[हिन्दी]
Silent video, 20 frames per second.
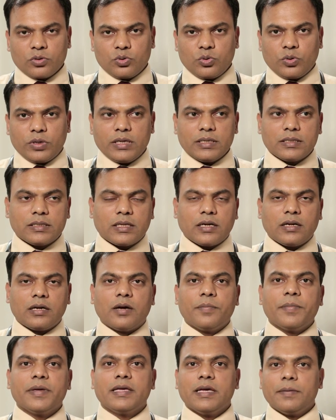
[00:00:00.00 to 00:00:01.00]
तो इस तरह
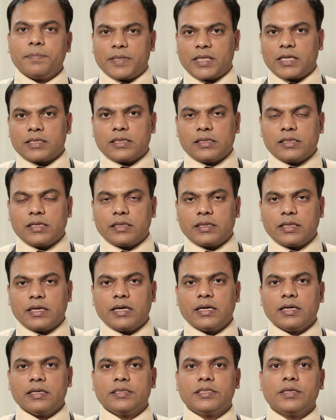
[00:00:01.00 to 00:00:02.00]
हमें ये पता चल जाता
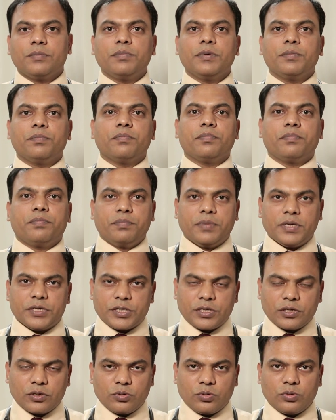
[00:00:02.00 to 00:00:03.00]
है कि जब भी
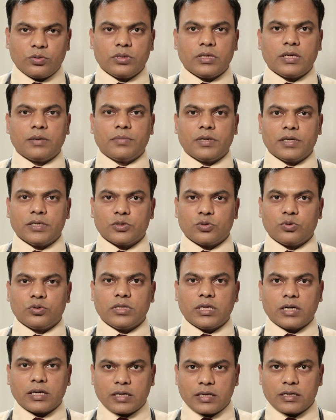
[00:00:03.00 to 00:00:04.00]
पेशेंट को या मरीज़ को
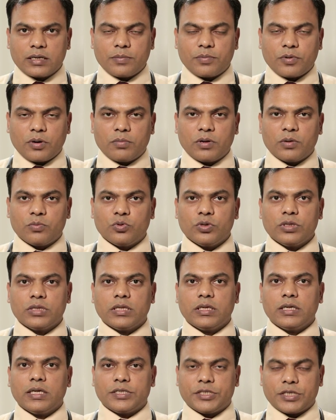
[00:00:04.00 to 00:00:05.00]
धड़कन की प्रॉब्लम हुई
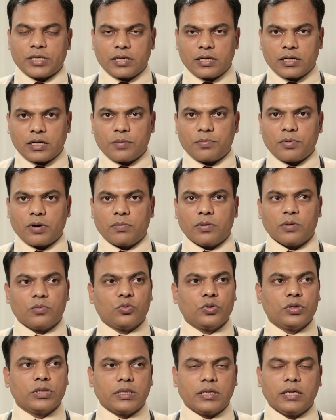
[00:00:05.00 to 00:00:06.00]
थी या चक्कर की प्रॉब्लम
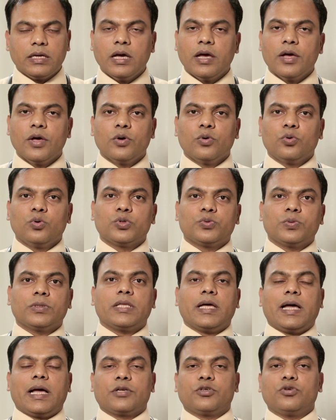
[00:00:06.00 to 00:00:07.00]
हुई थी उस
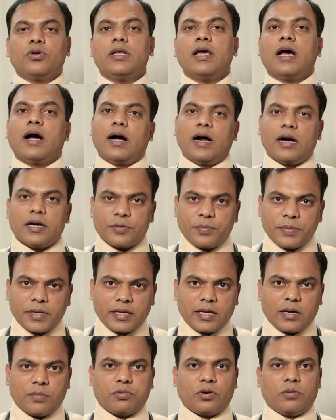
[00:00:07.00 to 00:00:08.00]
वक्त एक्चुअली हार्ट में
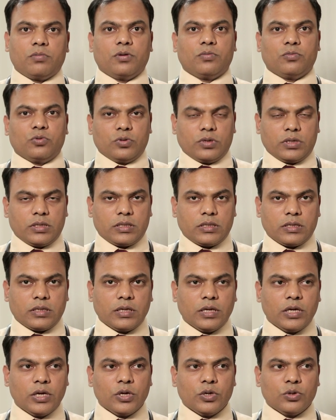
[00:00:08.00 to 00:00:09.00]
क्या प्रॉब्लम हो रही
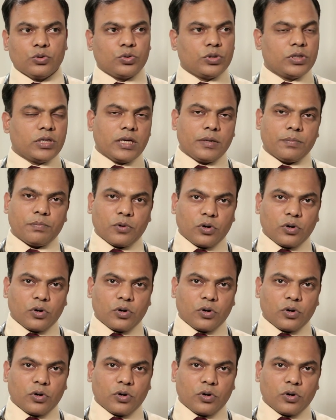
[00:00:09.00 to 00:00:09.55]
थी तो ये